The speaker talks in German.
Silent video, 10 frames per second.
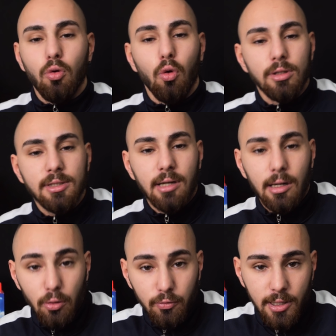Kohlen sind
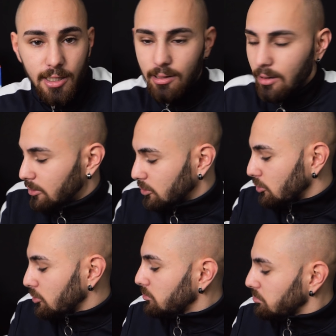gerade aufgelegt,
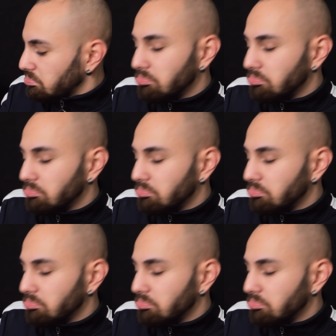also